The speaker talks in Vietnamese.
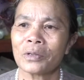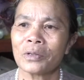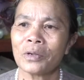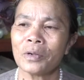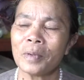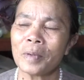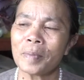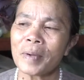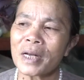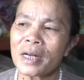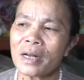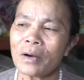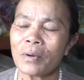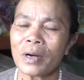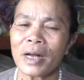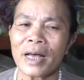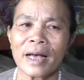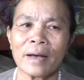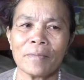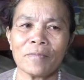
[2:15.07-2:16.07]
tôi mới bắt đầu
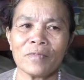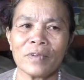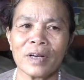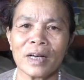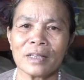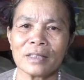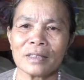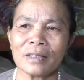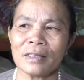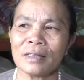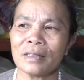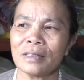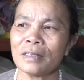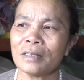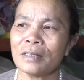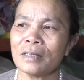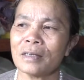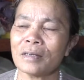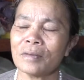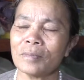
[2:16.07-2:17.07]
làm và
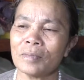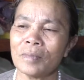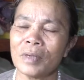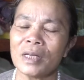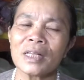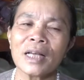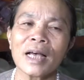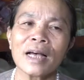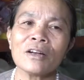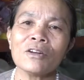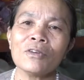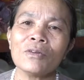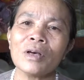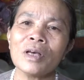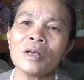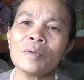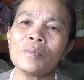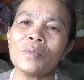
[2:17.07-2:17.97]
được mấy tháng nào hết